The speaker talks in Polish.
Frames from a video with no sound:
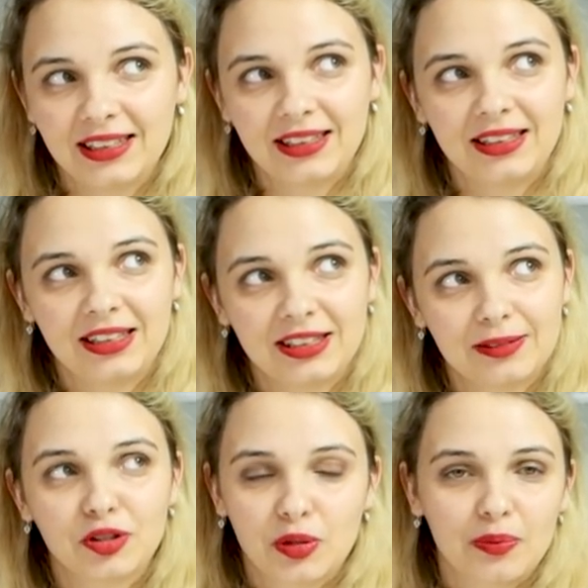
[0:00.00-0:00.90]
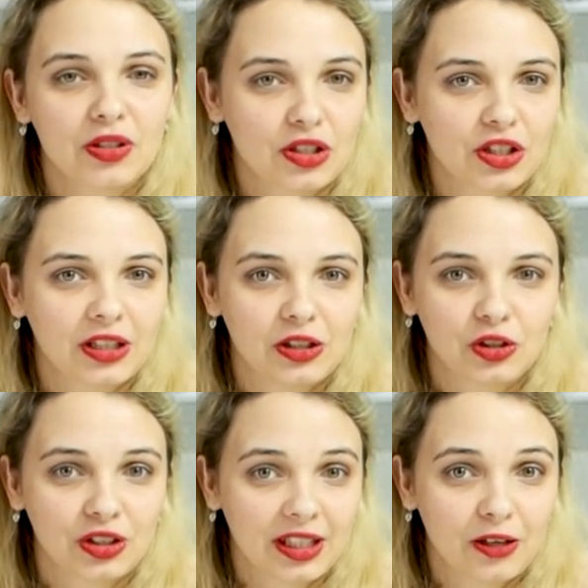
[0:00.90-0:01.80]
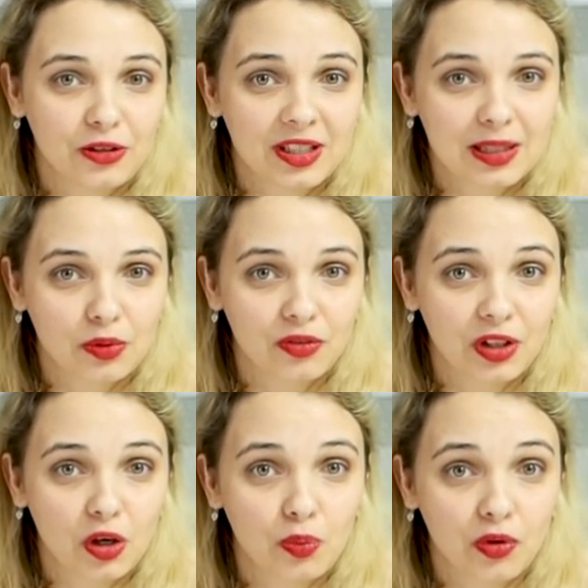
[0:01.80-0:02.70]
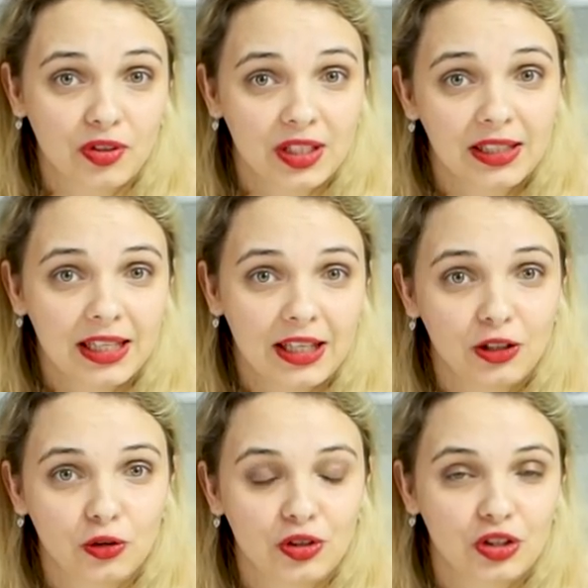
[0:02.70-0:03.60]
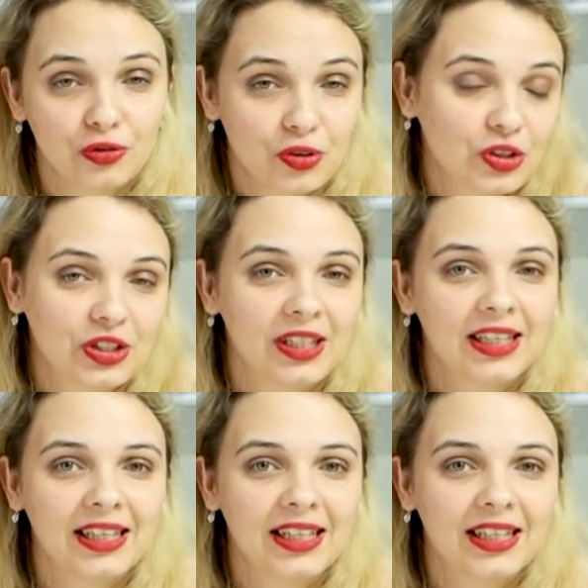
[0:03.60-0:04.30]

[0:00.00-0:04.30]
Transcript: I, I czasem sobie myślę, że kiedyś coś takiego niesamowitego powstanie i ktoś stworzy